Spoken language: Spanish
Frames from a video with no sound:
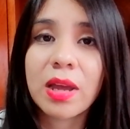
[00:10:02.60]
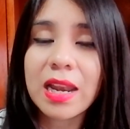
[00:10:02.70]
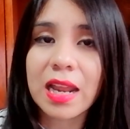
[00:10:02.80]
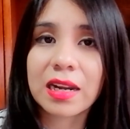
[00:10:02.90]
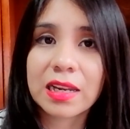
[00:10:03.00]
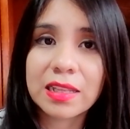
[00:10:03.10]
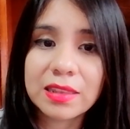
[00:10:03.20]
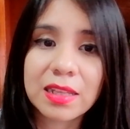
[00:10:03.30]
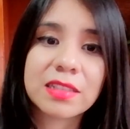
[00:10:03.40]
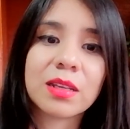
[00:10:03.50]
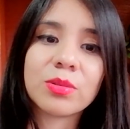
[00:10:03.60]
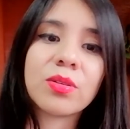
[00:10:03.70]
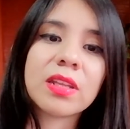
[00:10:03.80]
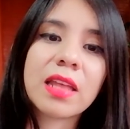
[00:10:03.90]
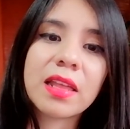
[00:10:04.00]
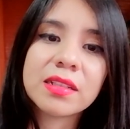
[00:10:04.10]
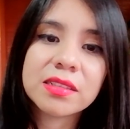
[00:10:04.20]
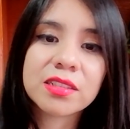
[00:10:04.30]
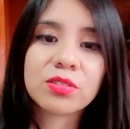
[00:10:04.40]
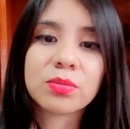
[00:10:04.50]
toda la red de las
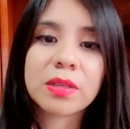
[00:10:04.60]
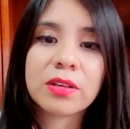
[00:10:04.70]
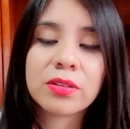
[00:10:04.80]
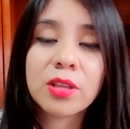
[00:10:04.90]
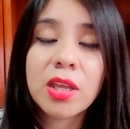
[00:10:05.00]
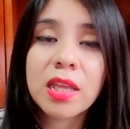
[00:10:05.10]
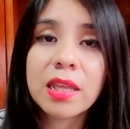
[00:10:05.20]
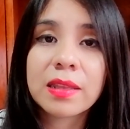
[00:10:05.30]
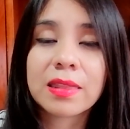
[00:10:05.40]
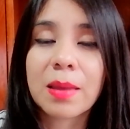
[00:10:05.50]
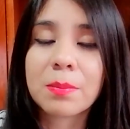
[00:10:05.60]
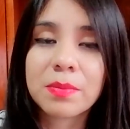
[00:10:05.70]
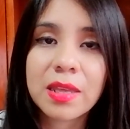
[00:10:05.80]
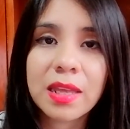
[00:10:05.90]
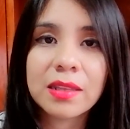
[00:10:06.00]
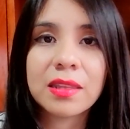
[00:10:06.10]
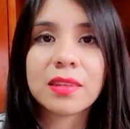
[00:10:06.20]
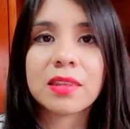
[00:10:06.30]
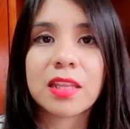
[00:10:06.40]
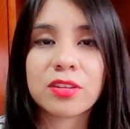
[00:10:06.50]
autoridades que estuvieron también
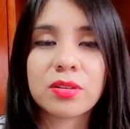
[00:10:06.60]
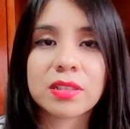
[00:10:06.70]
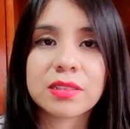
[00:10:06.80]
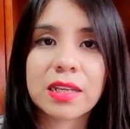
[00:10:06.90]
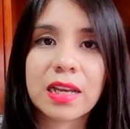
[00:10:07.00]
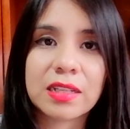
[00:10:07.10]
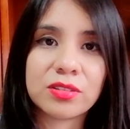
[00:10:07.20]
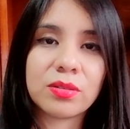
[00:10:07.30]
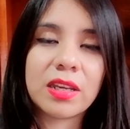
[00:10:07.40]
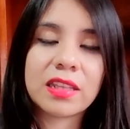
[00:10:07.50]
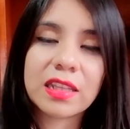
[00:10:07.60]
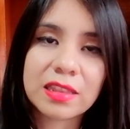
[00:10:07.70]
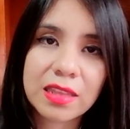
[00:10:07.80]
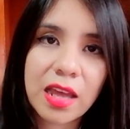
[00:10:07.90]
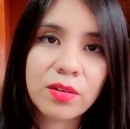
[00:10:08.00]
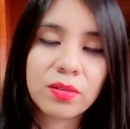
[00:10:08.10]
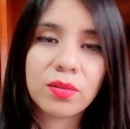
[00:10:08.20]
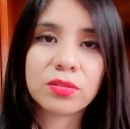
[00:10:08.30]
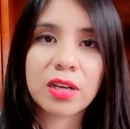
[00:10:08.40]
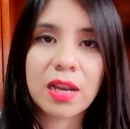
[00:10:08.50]
dentro de este caso que atentaron
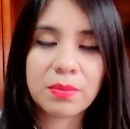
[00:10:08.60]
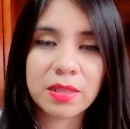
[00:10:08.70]
contra la